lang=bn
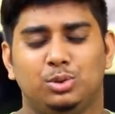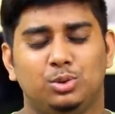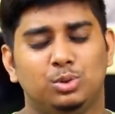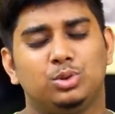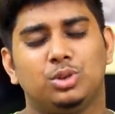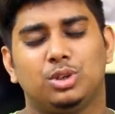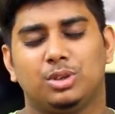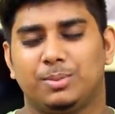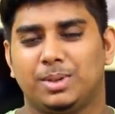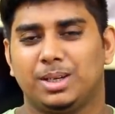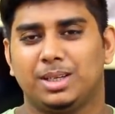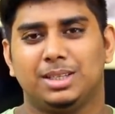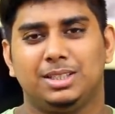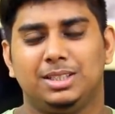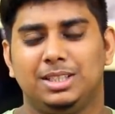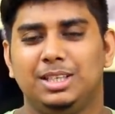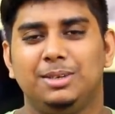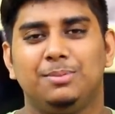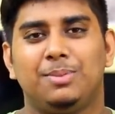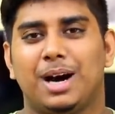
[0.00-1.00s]
দুজন মানে
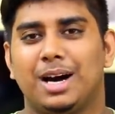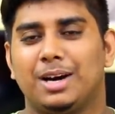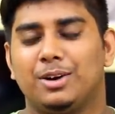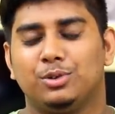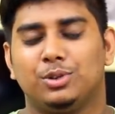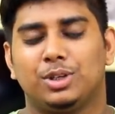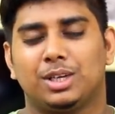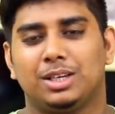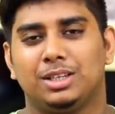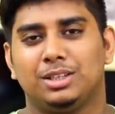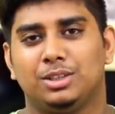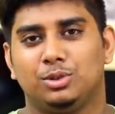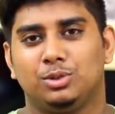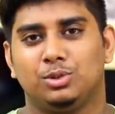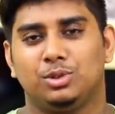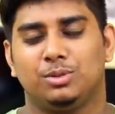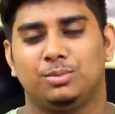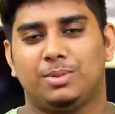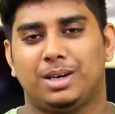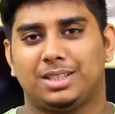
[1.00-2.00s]
কি ভাগ্য থাকলে যে
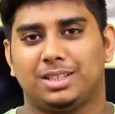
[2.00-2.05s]
দুজন